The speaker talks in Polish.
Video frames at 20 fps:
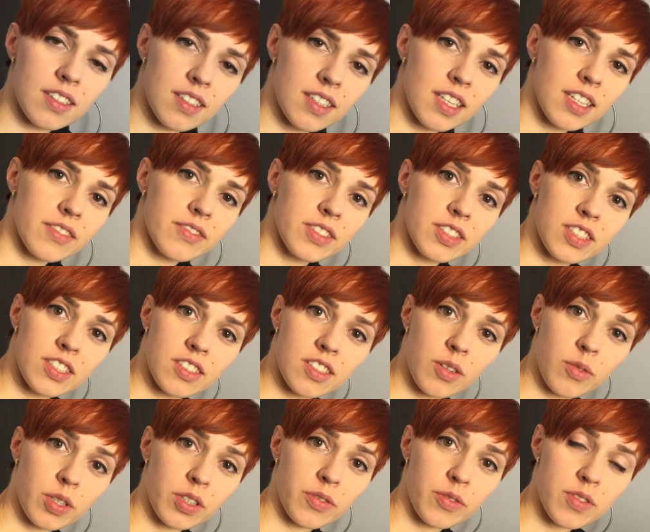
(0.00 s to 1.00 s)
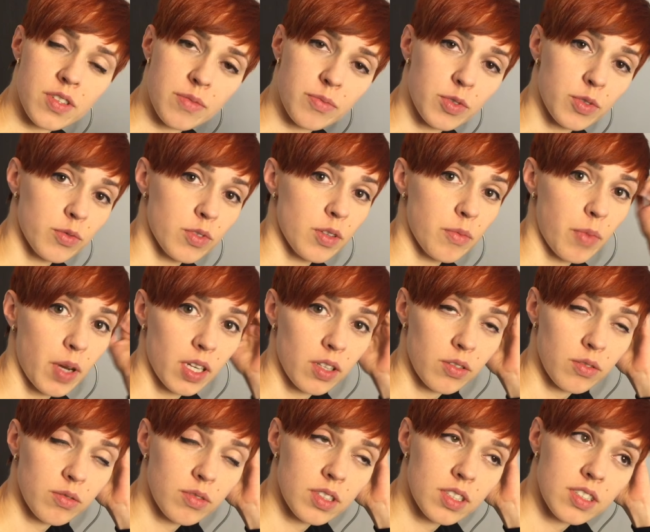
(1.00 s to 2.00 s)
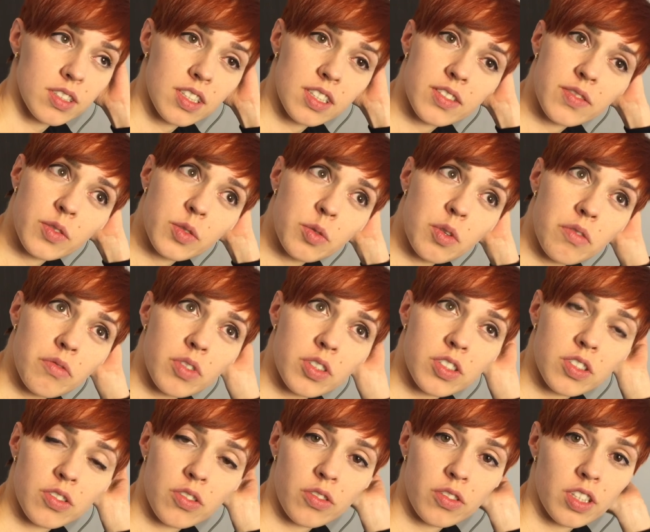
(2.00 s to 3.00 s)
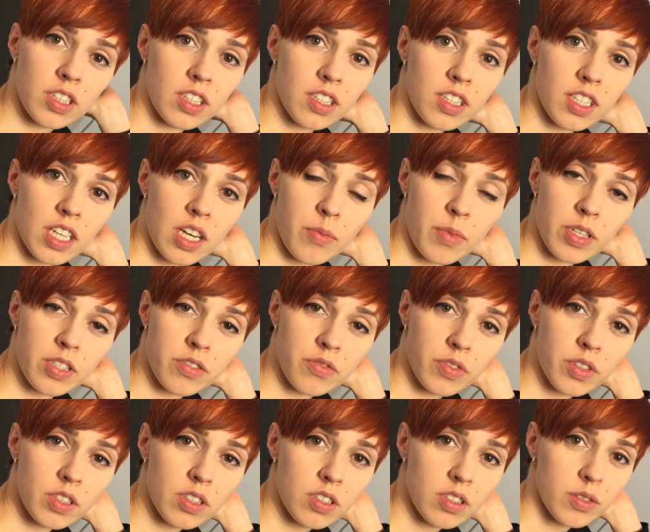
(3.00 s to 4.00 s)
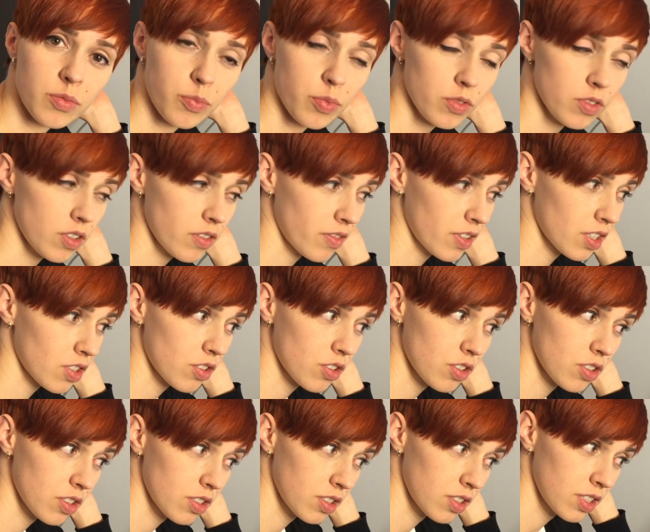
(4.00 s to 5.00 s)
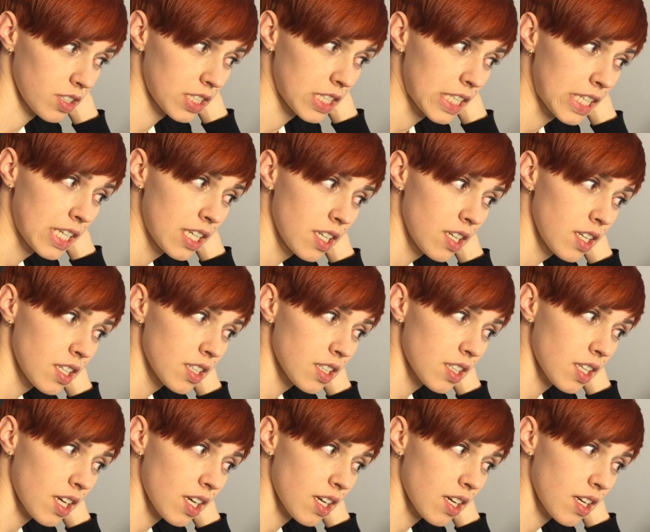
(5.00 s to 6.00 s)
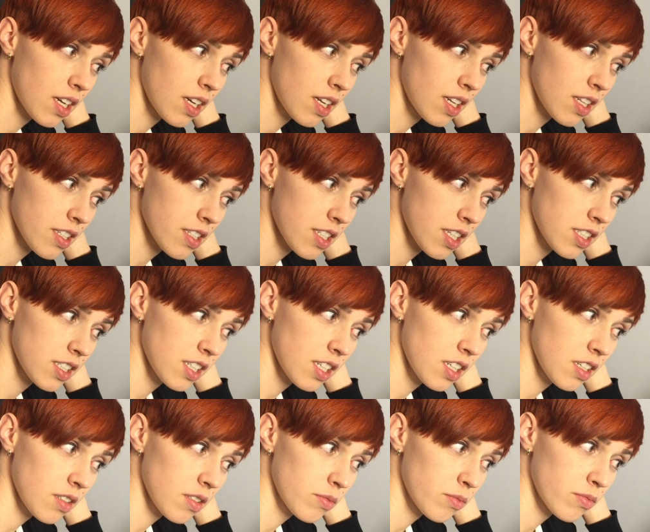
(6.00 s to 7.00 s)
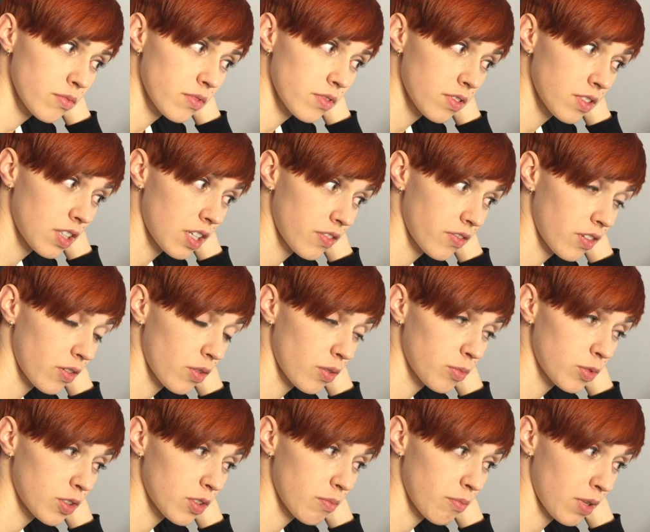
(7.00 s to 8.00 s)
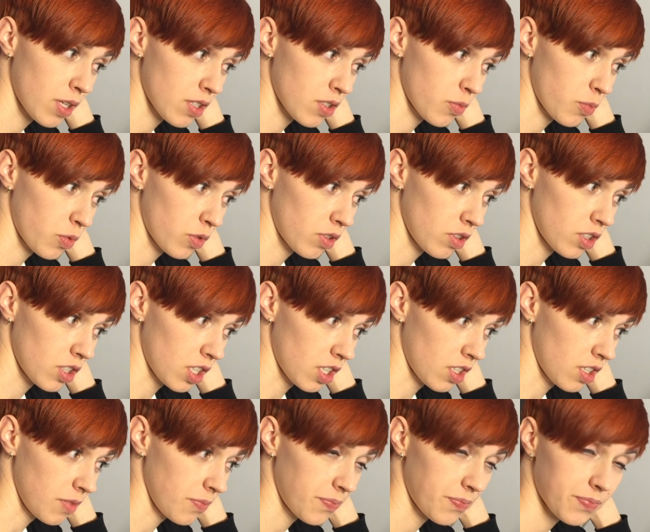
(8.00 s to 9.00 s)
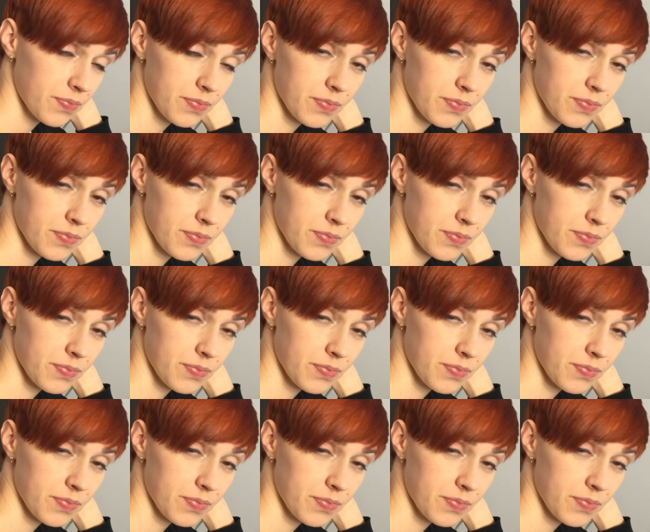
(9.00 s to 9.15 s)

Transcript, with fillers: Jak widzicie, łatwo ze mną nie mają. E, zadzwoniłam właśnie do dietetyka Matchfit, ponieważ ta lasagna wydawała mi się bardzo podejrzana.